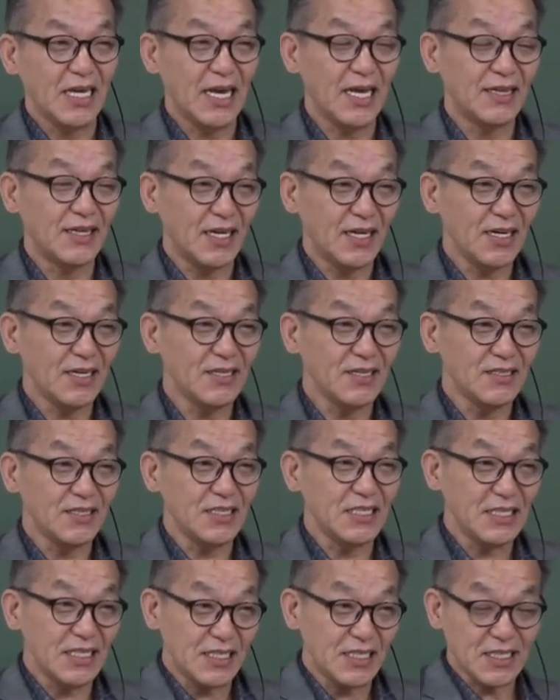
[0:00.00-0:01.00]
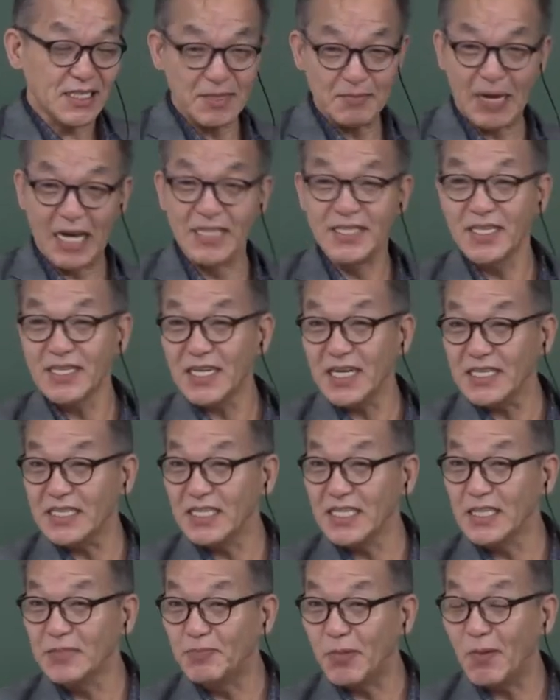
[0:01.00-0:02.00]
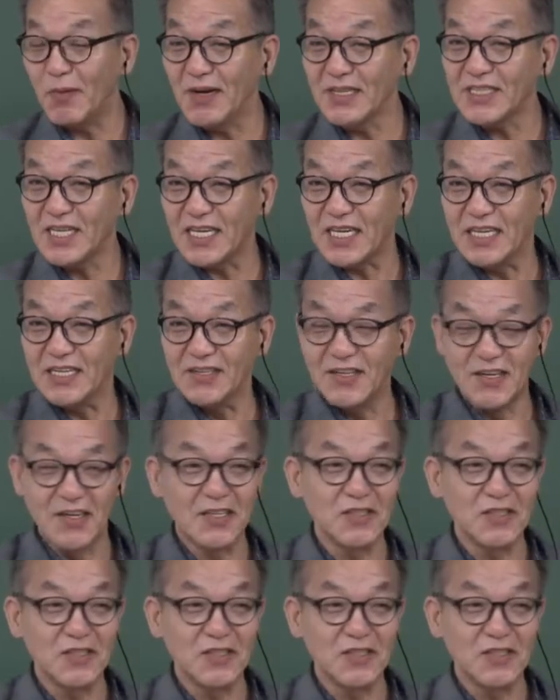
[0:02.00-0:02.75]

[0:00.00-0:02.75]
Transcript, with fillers: 옛날에는 만실과 일일이 뽑았잖아요.